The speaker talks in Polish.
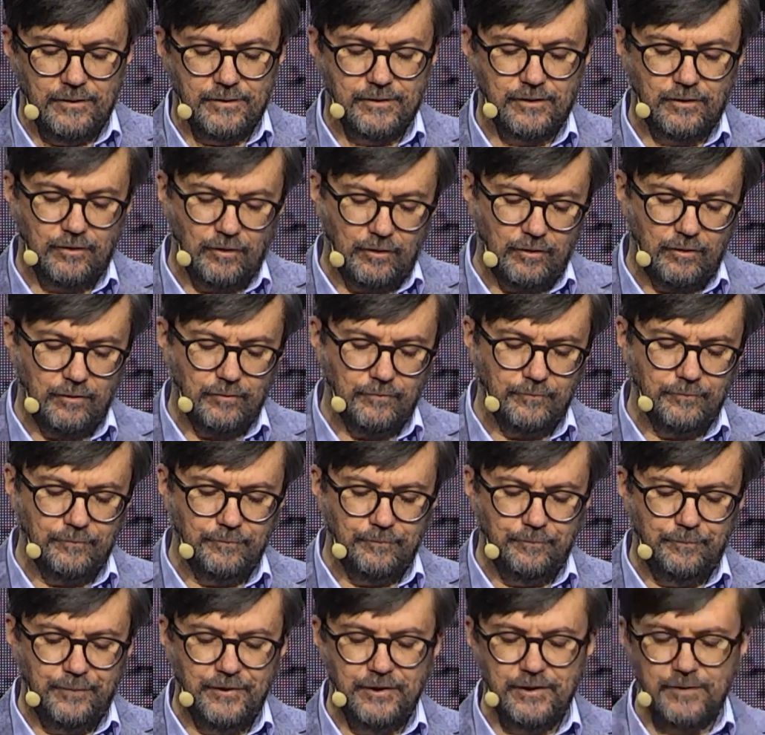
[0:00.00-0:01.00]
Skoro
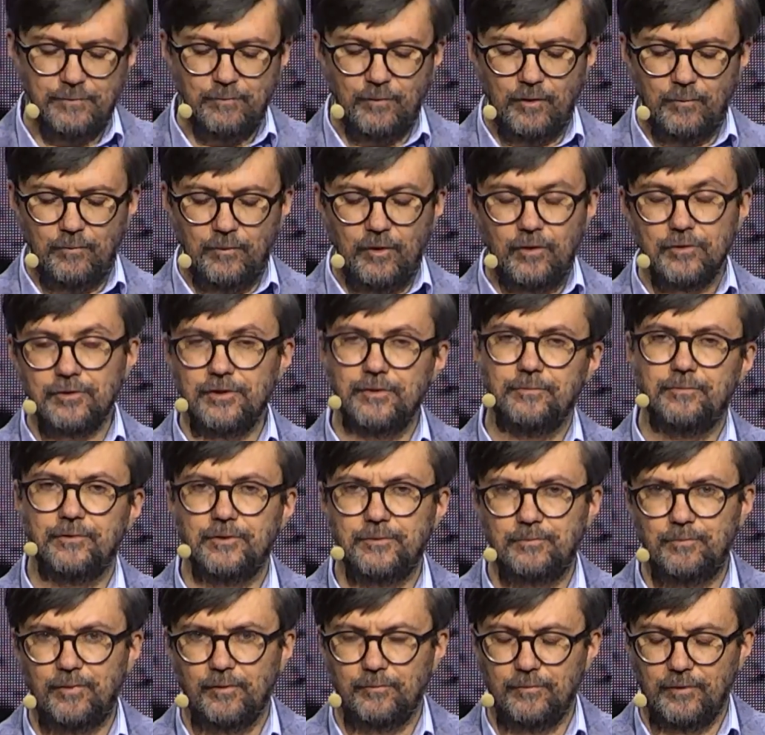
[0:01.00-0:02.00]
pismo może
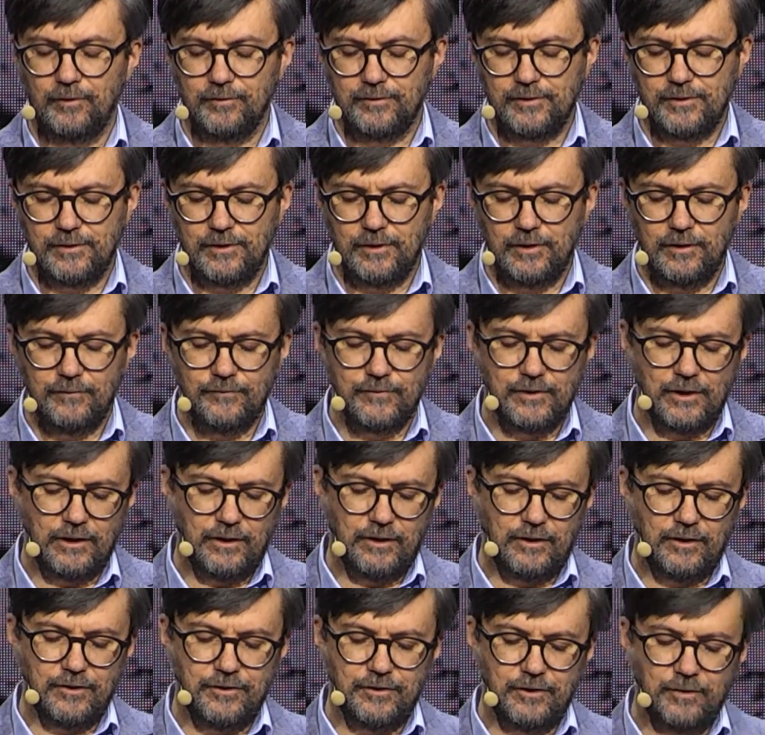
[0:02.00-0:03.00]
być pomocne w
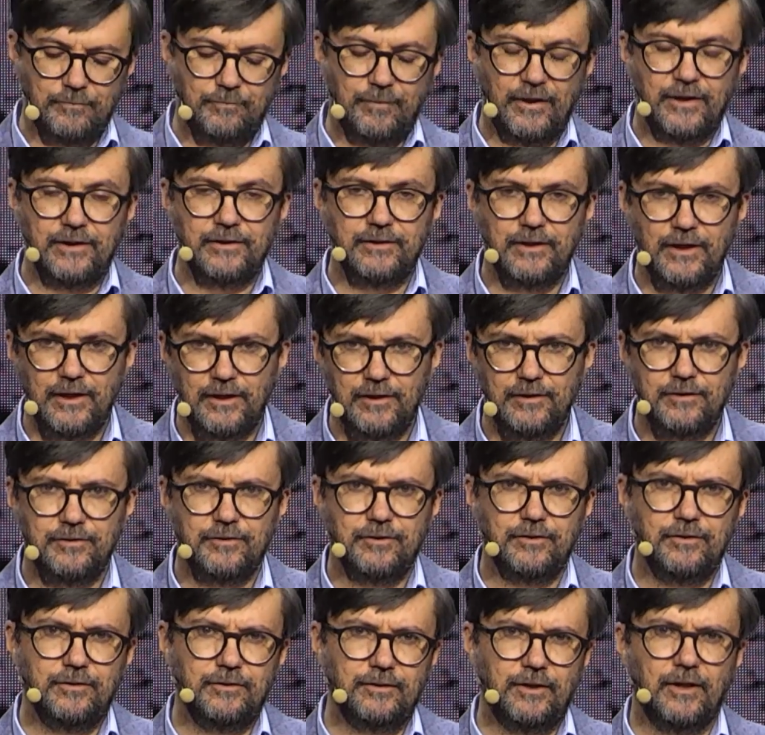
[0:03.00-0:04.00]
zakresie paidei,
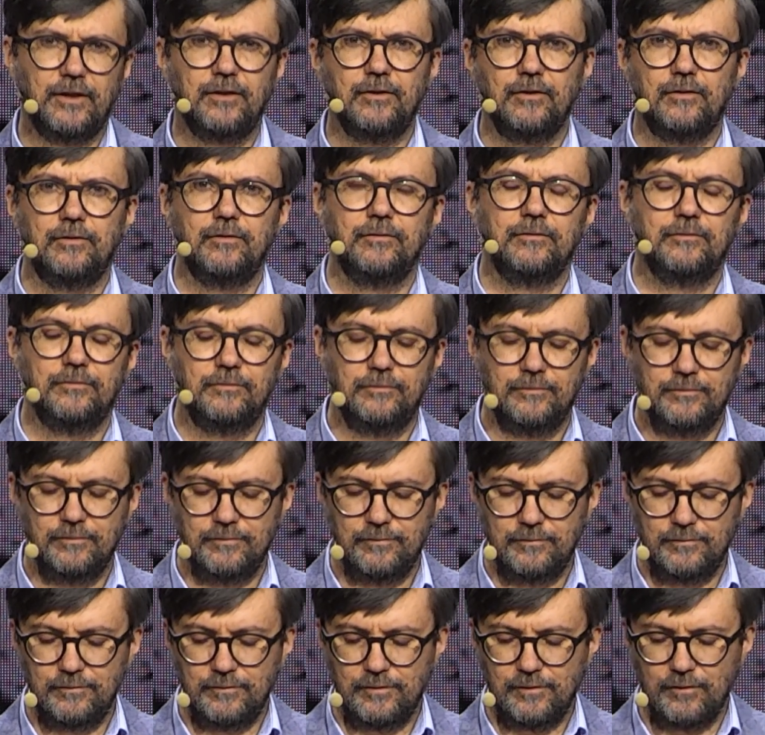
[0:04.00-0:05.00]
czyli tego,
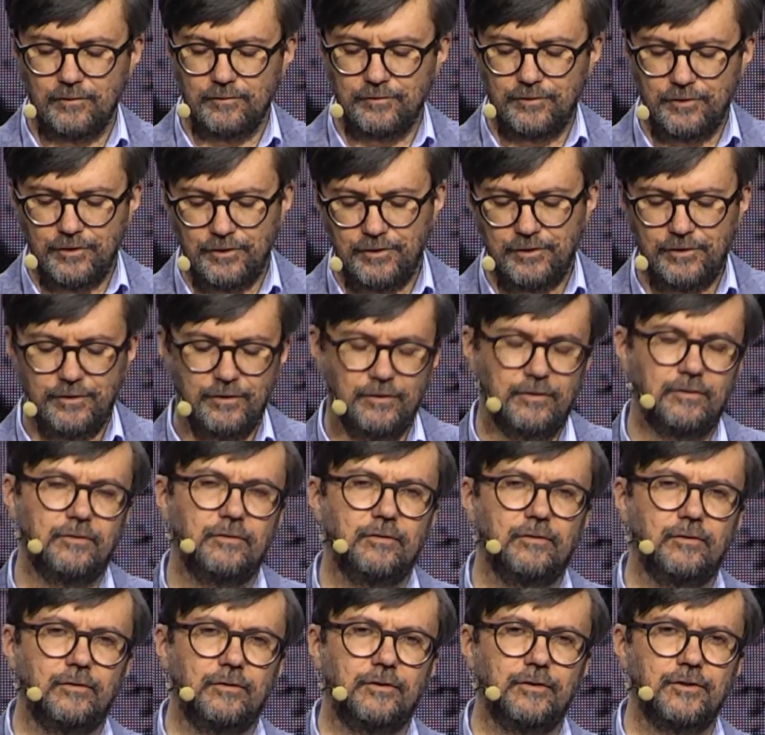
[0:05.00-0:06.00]
co dziś
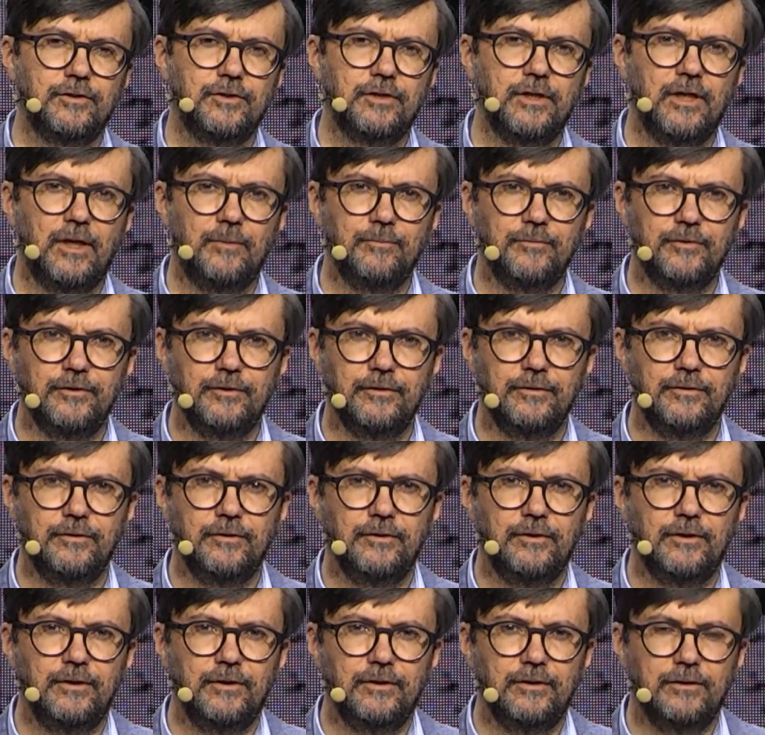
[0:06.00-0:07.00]
określamy,
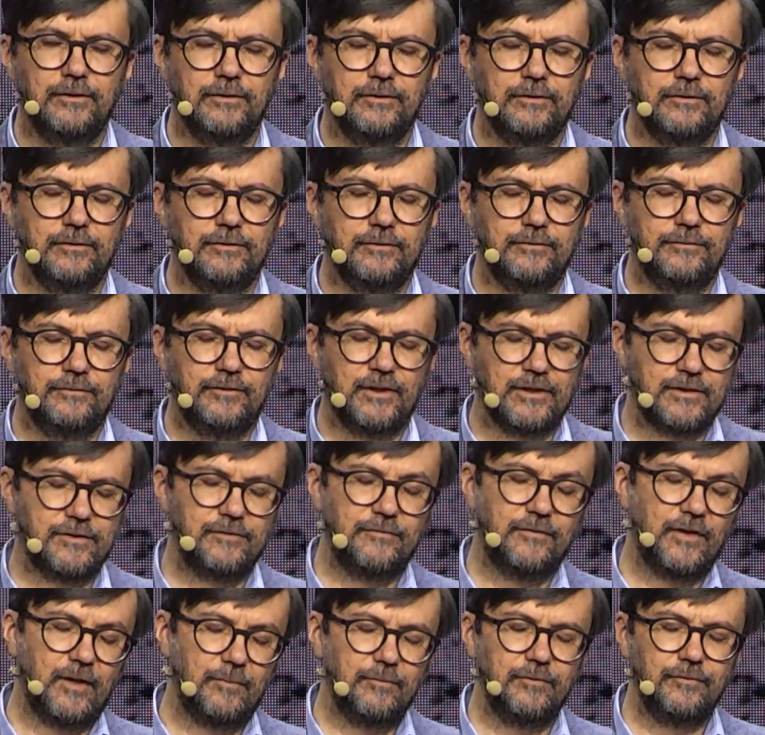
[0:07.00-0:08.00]

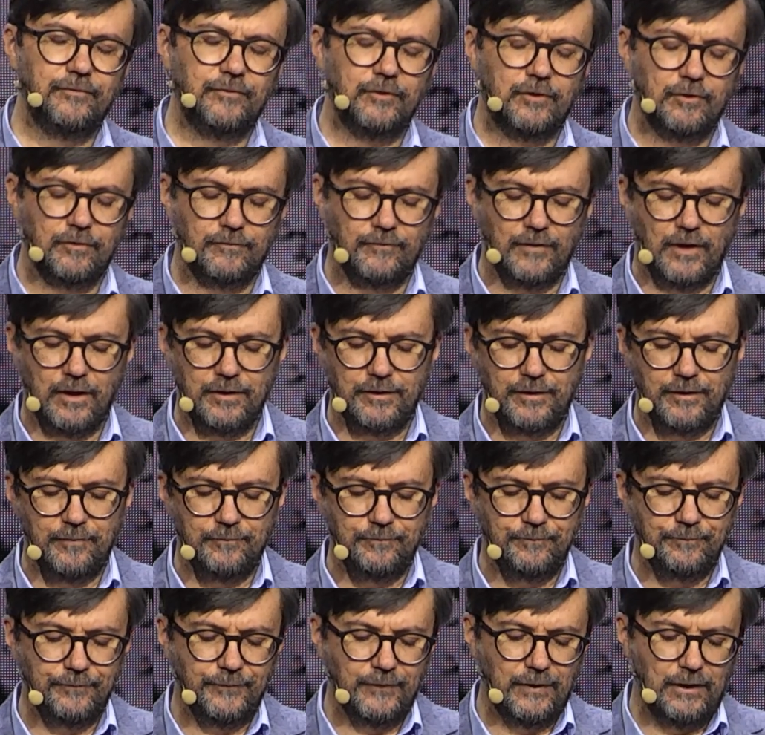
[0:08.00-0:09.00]
nazywamy
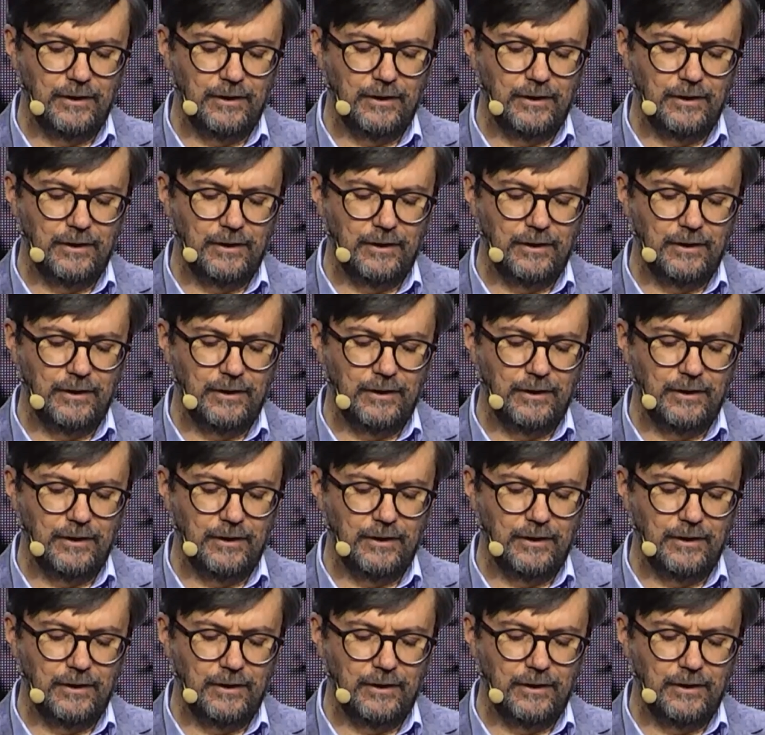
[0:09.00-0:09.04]
wychowaniem,